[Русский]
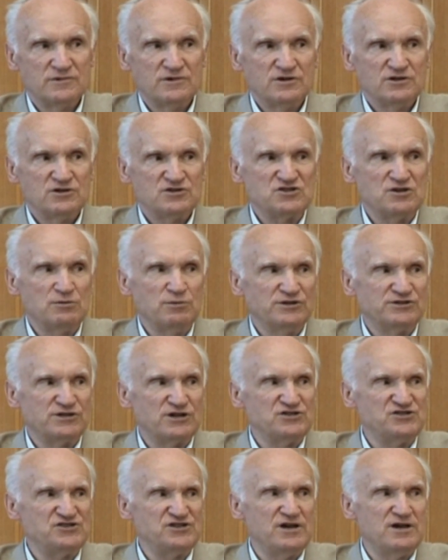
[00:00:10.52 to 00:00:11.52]

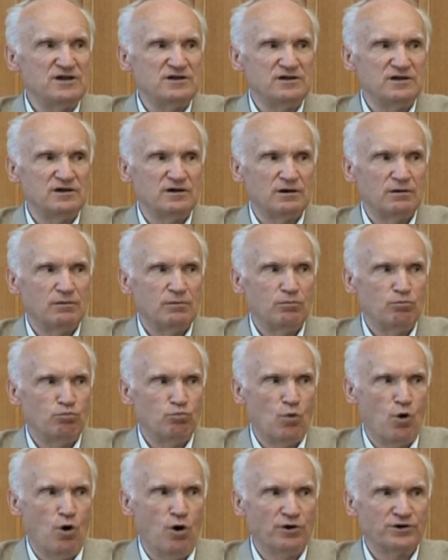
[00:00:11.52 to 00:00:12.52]
землетрясение,
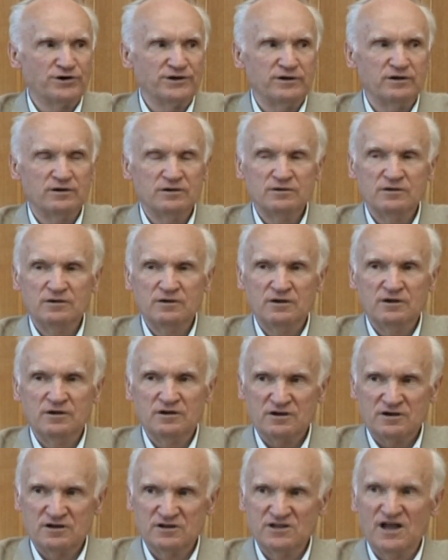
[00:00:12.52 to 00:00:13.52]
моры,
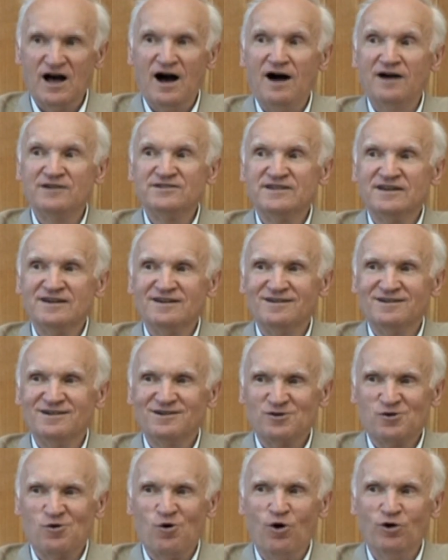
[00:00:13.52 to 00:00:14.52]
глады,
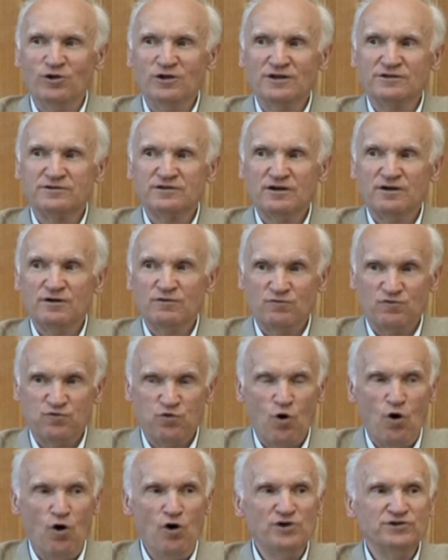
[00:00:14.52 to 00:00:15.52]
голод,
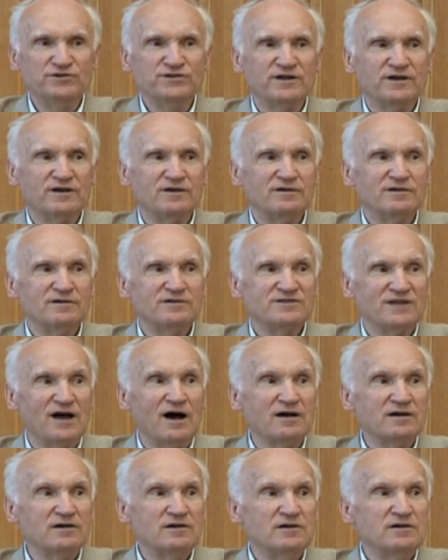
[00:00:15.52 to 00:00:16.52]
войны,
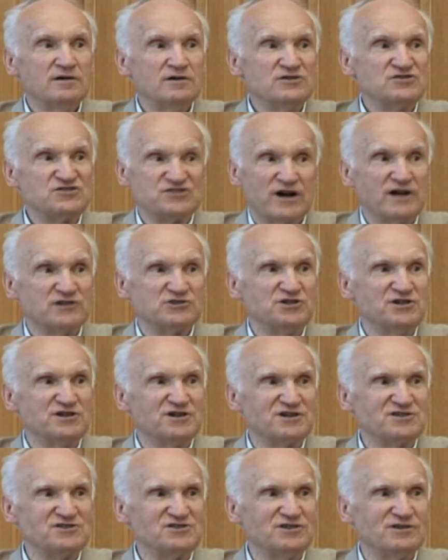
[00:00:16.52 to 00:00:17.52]
так, страшные
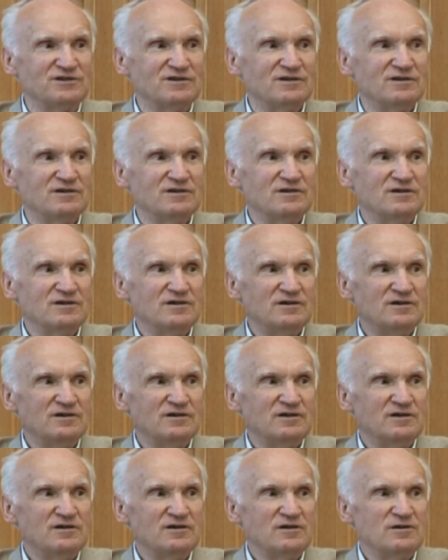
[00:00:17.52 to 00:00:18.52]
картины.
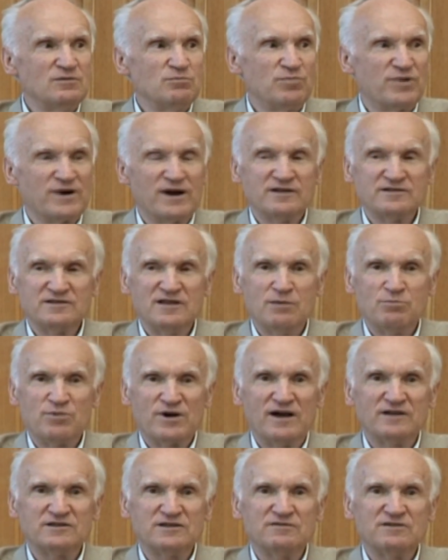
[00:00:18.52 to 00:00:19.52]
Брат на
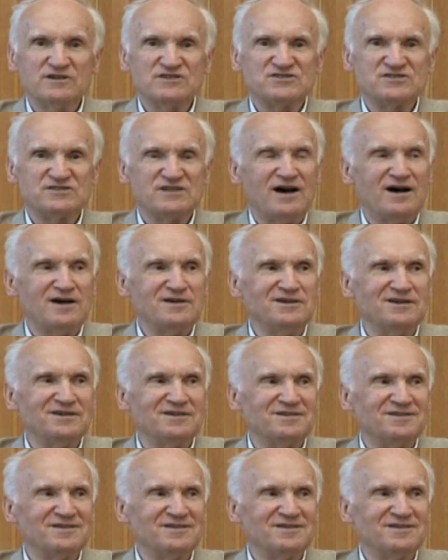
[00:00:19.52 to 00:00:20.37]
брата восстанет,